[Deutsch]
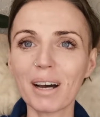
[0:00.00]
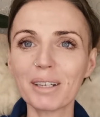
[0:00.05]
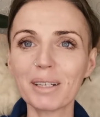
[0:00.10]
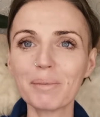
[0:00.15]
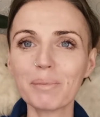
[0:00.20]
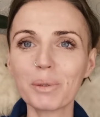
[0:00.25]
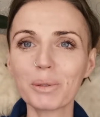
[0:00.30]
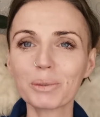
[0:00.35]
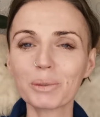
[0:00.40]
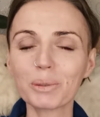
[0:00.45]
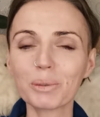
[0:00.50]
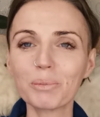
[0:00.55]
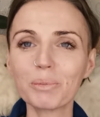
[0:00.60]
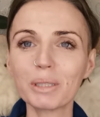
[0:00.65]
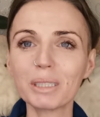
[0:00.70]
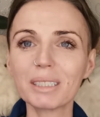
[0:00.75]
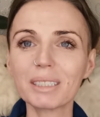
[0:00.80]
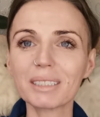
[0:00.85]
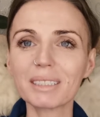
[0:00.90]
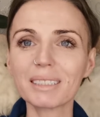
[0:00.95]
Wahrnehmung
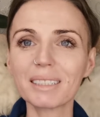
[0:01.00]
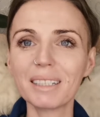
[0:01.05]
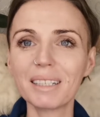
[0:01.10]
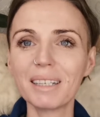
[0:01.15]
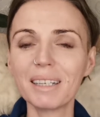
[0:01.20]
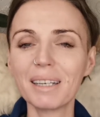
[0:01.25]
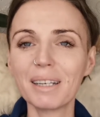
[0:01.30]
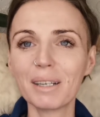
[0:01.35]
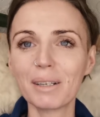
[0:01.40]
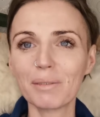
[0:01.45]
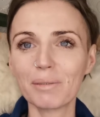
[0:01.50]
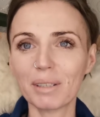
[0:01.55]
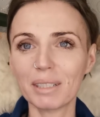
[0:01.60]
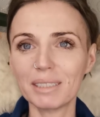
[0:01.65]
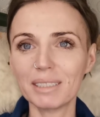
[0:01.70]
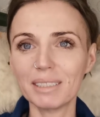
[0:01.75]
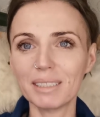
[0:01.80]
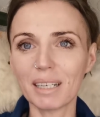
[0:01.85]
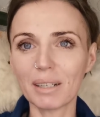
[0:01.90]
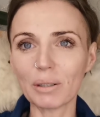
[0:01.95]
zumindest,
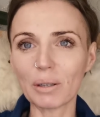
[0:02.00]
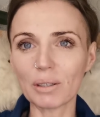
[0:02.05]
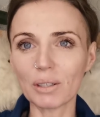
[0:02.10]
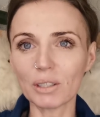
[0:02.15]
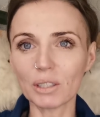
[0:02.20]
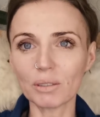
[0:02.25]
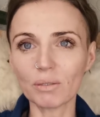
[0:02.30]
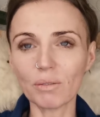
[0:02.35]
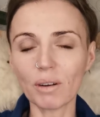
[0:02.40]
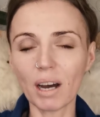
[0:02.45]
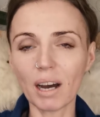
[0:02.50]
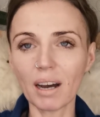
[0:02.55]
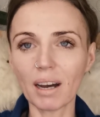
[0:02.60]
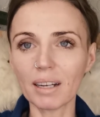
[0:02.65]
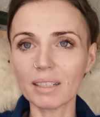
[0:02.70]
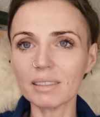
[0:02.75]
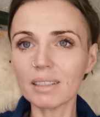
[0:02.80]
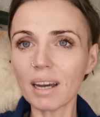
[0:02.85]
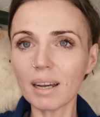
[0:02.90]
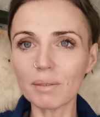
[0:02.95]
weil sie der göttlichen
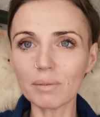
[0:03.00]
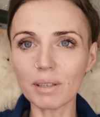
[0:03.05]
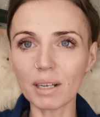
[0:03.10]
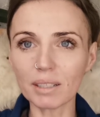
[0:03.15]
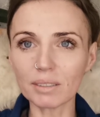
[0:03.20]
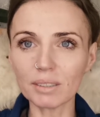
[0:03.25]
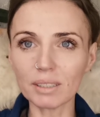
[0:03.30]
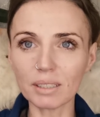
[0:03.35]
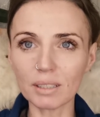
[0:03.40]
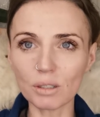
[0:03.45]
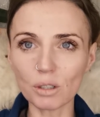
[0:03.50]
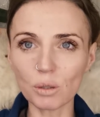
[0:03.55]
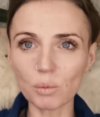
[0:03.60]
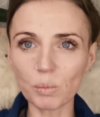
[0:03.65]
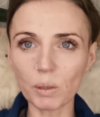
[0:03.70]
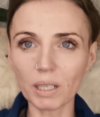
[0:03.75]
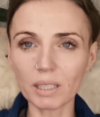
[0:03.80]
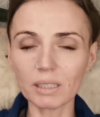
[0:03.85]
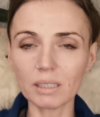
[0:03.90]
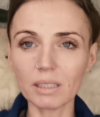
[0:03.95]
Wahrheit einfach nicht
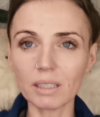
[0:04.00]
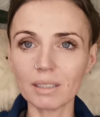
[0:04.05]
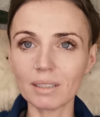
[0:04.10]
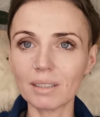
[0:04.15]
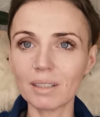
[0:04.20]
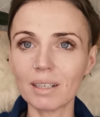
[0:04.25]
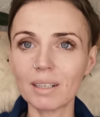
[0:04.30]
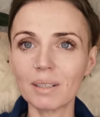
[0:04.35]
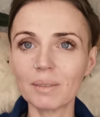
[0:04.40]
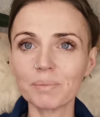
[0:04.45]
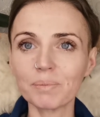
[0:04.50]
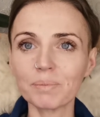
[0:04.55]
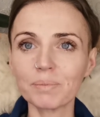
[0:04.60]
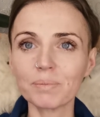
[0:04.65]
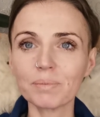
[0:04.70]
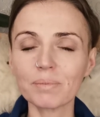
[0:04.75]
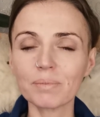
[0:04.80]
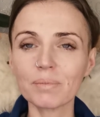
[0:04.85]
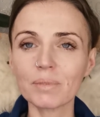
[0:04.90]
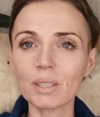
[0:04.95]
entsprechen. Denn
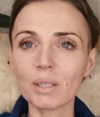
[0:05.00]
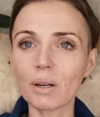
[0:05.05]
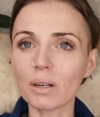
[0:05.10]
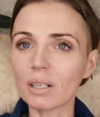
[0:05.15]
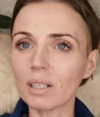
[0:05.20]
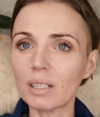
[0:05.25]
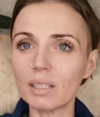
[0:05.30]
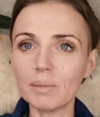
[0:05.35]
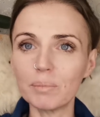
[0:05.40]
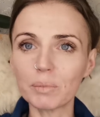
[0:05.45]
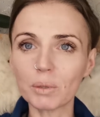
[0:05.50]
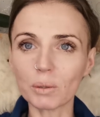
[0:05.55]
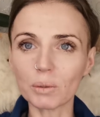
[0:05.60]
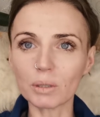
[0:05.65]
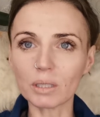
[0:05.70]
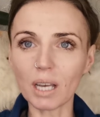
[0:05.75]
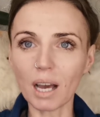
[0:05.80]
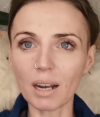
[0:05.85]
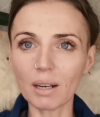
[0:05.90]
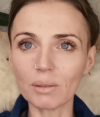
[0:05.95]
Gott liebt
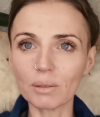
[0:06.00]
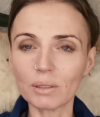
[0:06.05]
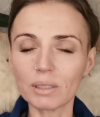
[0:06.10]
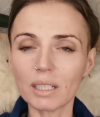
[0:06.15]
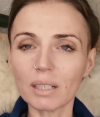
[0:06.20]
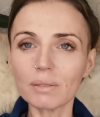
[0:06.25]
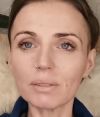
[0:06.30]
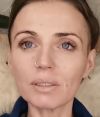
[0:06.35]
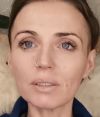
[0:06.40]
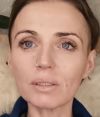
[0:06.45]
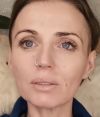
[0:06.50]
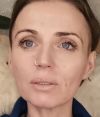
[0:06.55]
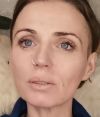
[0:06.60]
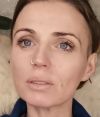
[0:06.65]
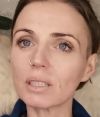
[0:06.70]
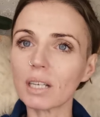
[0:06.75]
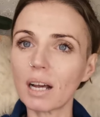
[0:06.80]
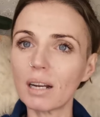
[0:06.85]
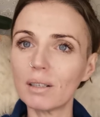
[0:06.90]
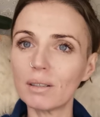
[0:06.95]
uns alle und er findet
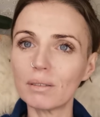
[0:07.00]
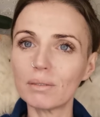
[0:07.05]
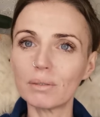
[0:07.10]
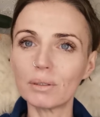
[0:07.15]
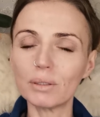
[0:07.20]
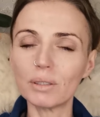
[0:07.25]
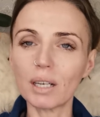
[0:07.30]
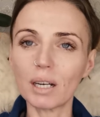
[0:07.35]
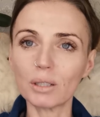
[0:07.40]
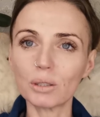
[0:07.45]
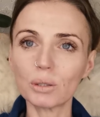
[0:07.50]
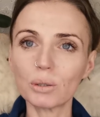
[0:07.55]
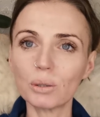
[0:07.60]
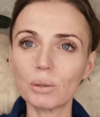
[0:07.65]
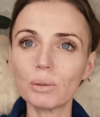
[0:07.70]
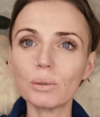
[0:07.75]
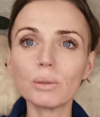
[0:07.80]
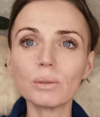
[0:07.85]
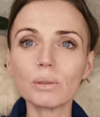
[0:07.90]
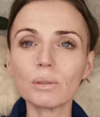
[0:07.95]
uns alle
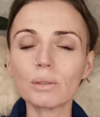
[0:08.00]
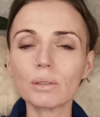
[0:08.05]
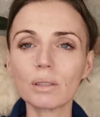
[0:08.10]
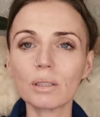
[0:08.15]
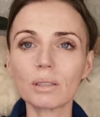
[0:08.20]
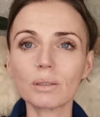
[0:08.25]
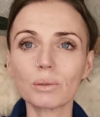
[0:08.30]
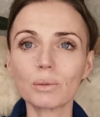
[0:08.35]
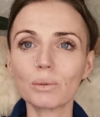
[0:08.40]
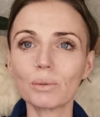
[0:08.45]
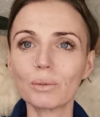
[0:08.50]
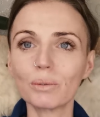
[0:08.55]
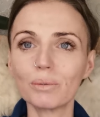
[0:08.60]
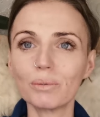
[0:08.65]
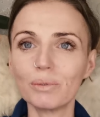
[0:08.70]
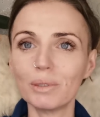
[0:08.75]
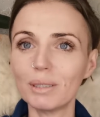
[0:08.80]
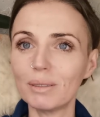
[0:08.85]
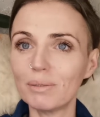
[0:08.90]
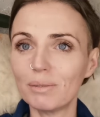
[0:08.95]
wunderschön, so
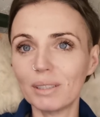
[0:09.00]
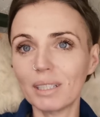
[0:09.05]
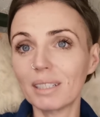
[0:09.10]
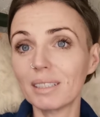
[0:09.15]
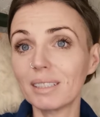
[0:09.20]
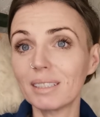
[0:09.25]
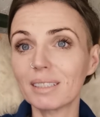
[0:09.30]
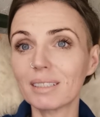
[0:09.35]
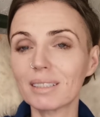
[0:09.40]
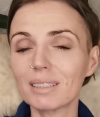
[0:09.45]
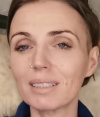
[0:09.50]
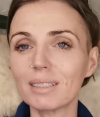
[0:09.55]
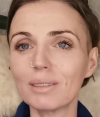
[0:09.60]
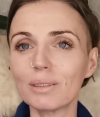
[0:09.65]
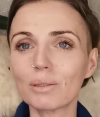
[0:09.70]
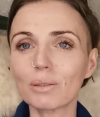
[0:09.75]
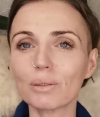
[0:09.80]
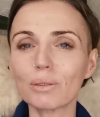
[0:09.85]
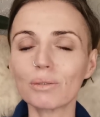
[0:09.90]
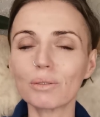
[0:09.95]
wie wir hier
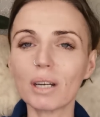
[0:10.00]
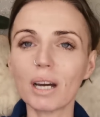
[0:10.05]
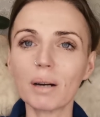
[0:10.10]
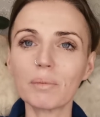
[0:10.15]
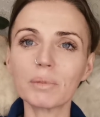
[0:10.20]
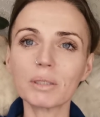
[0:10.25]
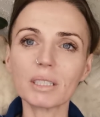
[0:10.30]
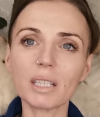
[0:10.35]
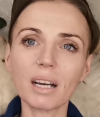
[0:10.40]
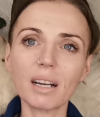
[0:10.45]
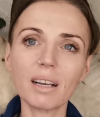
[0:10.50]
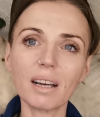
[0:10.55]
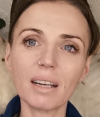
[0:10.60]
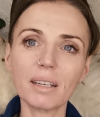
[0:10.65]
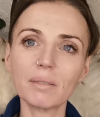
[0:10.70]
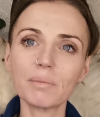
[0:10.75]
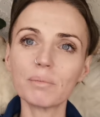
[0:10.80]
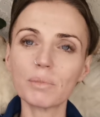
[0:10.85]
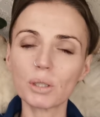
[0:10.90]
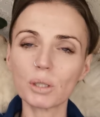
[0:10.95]
sind. Und wir haben uns alle
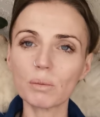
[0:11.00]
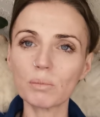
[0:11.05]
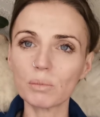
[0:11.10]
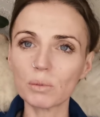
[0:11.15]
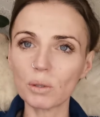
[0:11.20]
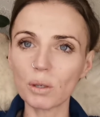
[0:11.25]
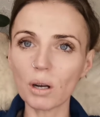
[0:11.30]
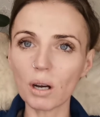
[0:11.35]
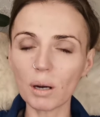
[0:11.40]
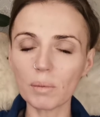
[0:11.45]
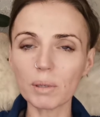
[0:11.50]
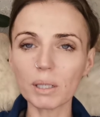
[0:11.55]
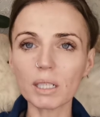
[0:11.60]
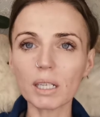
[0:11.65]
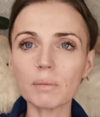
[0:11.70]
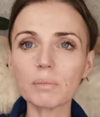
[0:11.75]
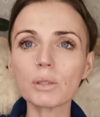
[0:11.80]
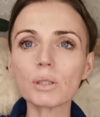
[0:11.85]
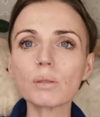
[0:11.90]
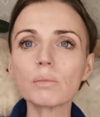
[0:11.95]
einen bestimmten Körper und
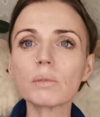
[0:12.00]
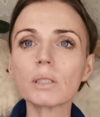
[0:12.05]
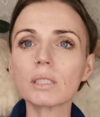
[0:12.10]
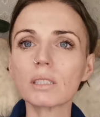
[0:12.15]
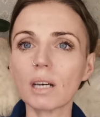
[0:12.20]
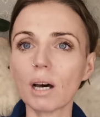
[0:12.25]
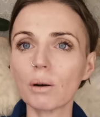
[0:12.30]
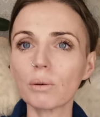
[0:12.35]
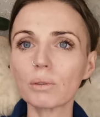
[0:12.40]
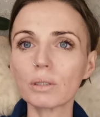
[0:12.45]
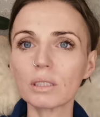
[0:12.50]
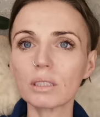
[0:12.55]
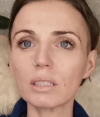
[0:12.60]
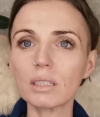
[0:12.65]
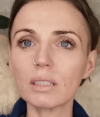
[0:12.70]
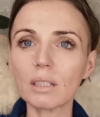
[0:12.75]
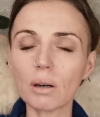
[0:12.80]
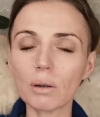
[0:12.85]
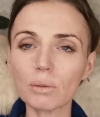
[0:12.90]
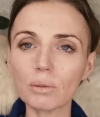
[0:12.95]
ein bestimmtes
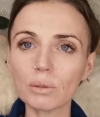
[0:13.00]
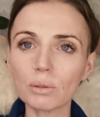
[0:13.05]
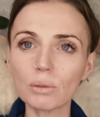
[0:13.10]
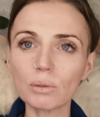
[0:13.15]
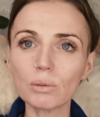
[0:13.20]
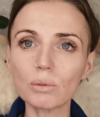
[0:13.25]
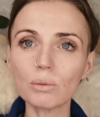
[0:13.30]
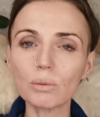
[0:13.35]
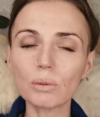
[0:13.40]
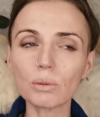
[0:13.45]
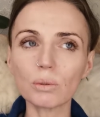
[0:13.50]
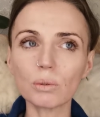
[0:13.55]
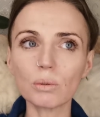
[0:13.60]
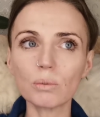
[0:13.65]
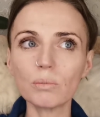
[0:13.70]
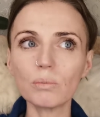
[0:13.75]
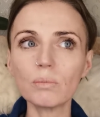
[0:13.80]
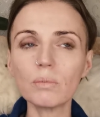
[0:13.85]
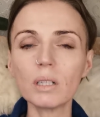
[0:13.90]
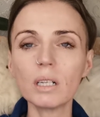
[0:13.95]
Aussehen ausgesucht,
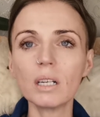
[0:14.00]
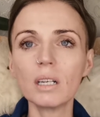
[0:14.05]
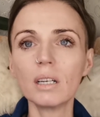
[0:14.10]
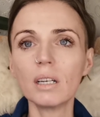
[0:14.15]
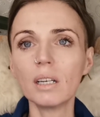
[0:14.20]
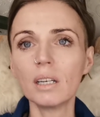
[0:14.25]
um